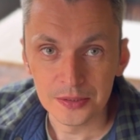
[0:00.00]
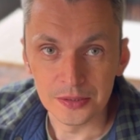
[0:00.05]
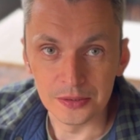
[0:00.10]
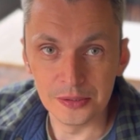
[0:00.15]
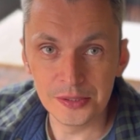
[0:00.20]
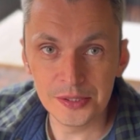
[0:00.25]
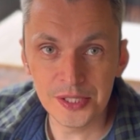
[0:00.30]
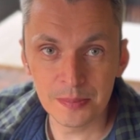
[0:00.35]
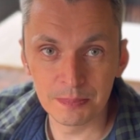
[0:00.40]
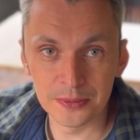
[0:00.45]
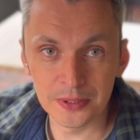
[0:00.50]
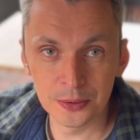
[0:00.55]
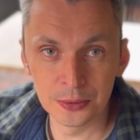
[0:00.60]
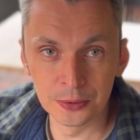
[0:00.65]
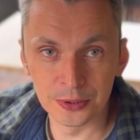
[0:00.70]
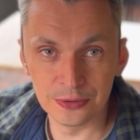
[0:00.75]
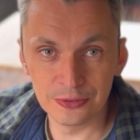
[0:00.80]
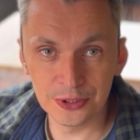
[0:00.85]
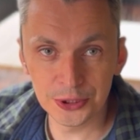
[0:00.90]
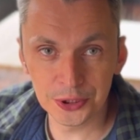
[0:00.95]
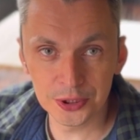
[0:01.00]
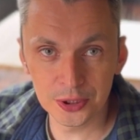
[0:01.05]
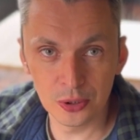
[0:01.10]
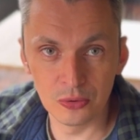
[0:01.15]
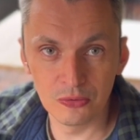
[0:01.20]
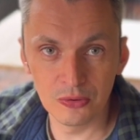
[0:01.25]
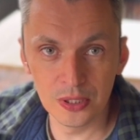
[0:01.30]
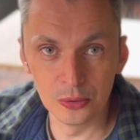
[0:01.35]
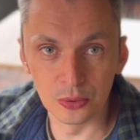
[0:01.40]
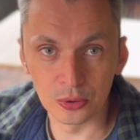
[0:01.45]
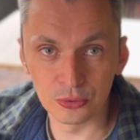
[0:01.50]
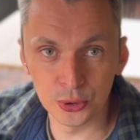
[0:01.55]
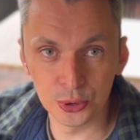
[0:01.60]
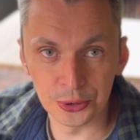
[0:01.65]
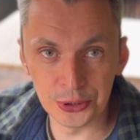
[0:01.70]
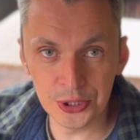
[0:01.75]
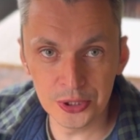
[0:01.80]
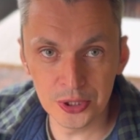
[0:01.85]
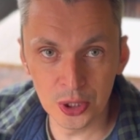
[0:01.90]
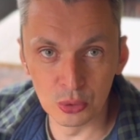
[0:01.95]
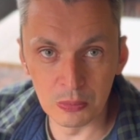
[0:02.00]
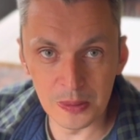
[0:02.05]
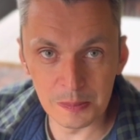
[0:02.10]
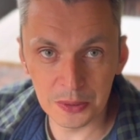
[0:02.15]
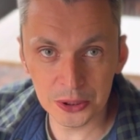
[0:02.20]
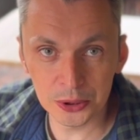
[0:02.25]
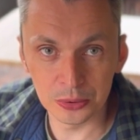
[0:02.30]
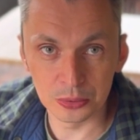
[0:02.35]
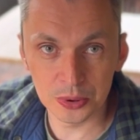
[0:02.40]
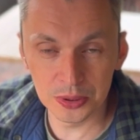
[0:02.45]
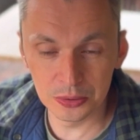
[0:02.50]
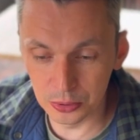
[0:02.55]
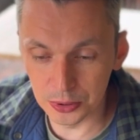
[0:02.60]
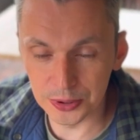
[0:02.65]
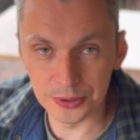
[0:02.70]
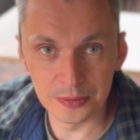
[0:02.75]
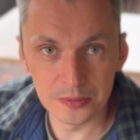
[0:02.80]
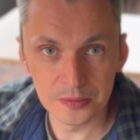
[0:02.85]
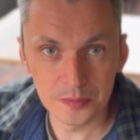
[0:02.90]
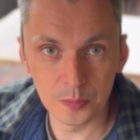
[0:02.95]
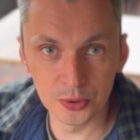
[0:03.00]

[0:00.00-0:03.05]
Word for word: Илья Пророк два часа уволок. Все, день на убыль пошел, уже 8.